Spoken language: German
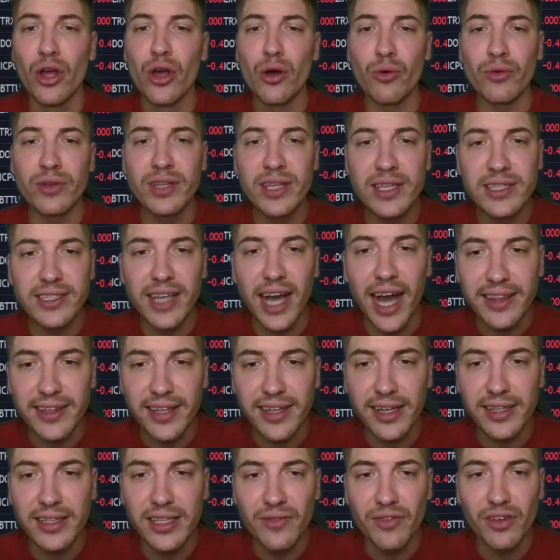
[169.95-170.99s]
Und diese
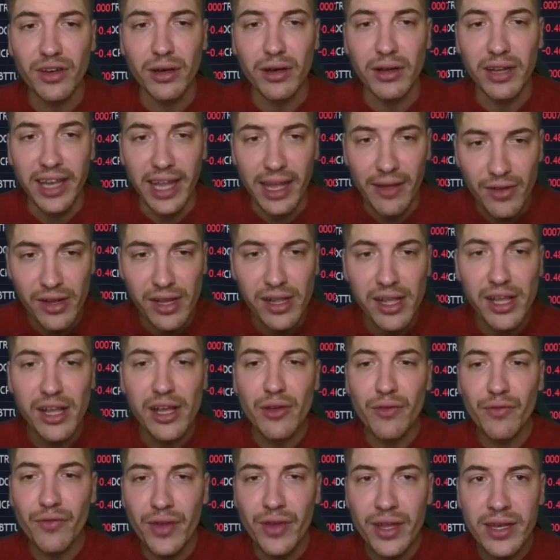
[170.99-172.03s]
attraktivere Level
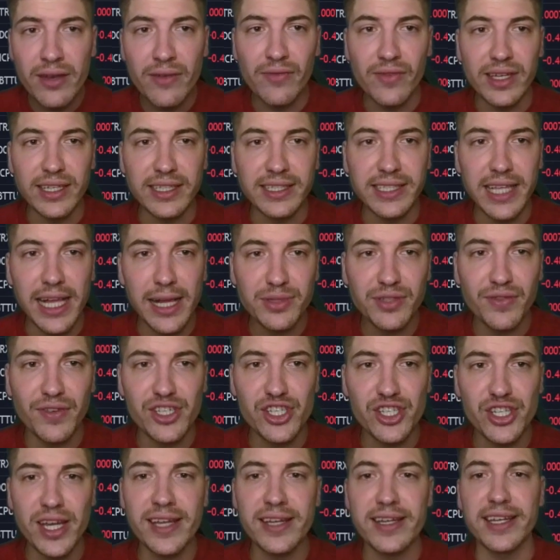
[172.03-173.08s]
finden wir
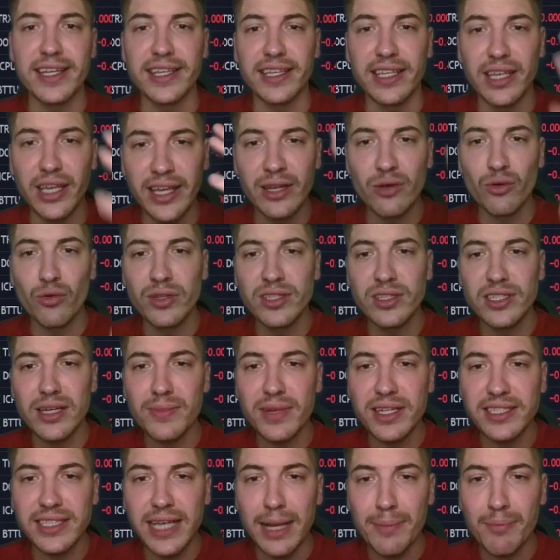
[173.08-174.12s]
selbstverständlich in unserem
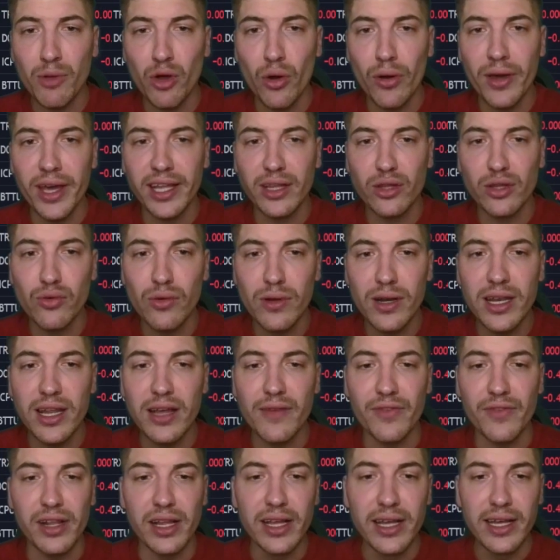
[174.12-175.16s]

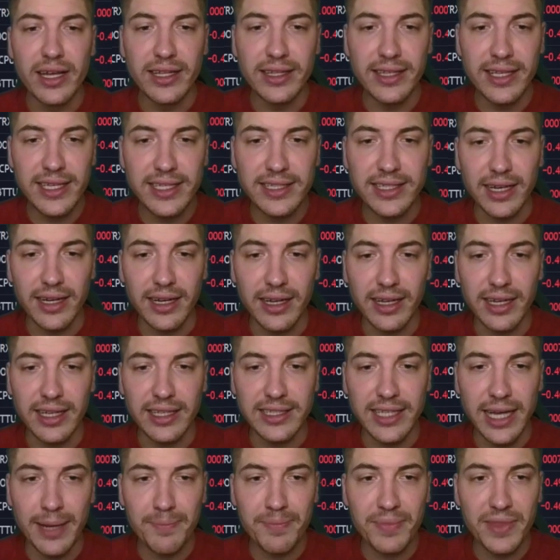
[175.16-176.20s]
Gesamtkorrekturlevel dieser
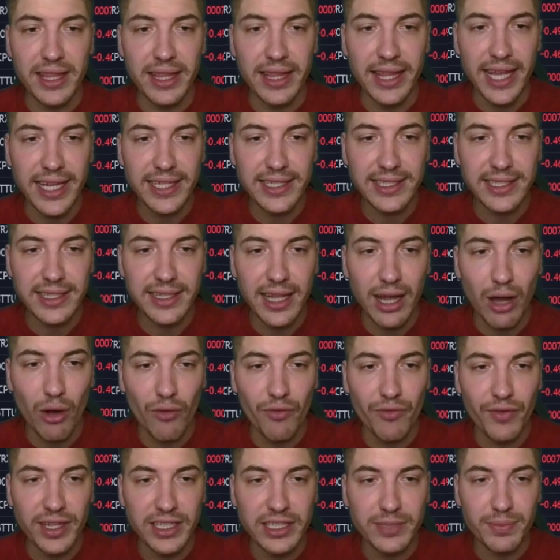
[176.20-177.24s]
gesamten letzten
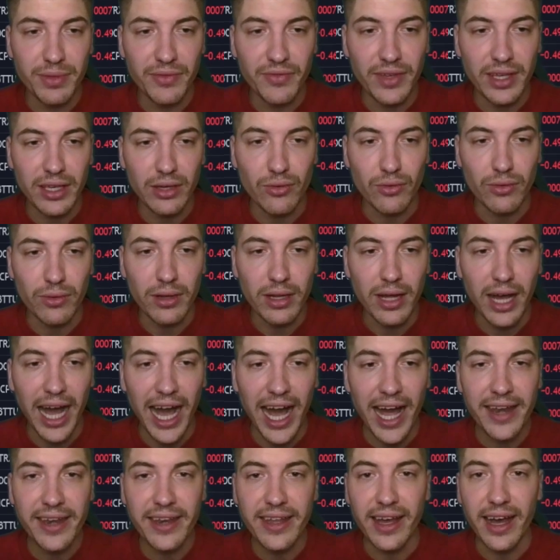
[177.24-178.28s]
Aufwärtsbewegung
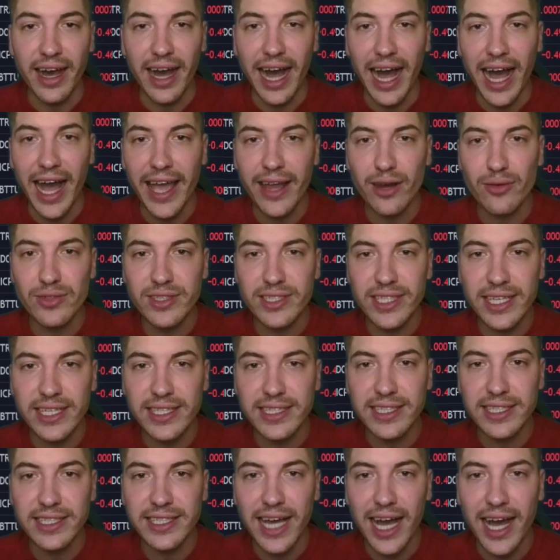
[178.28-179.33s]
an der
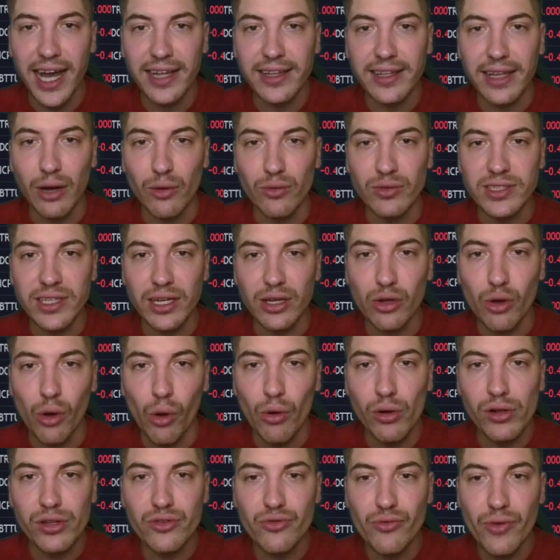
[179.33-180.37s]
61,8er, unser
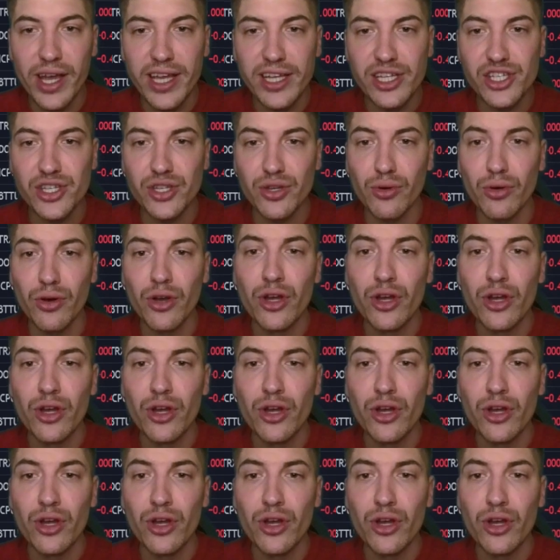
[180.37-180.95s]
Golden Ratio,